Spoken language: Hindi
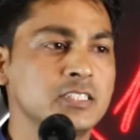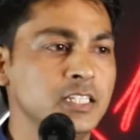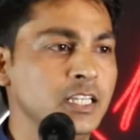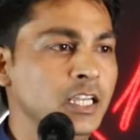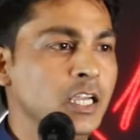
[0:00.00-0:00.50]

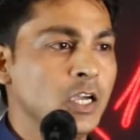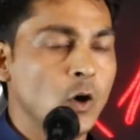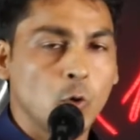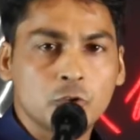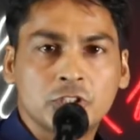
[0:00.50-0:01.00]
से
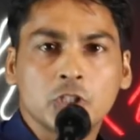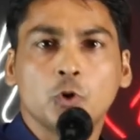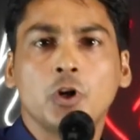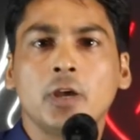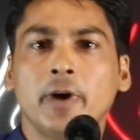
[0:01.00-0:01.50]
उसके
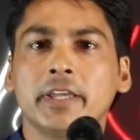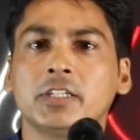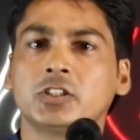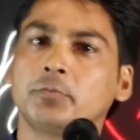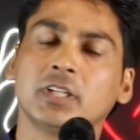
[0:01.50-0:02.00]
छोटे भाई
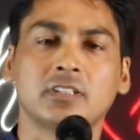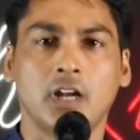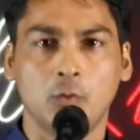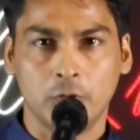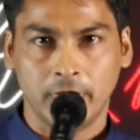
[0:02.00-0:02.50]
की तबीयत
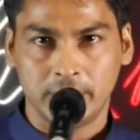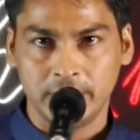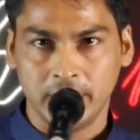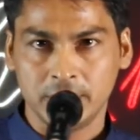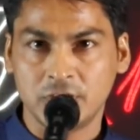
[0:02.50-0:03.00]
ख़राब हो
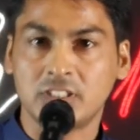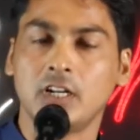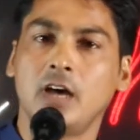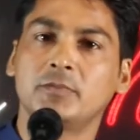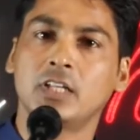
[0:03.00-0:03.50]
जाती है जिसका
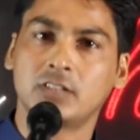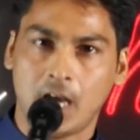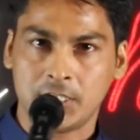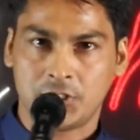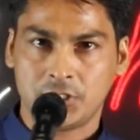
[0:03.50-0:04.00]
नाम था
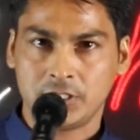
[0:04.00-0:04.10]
ताज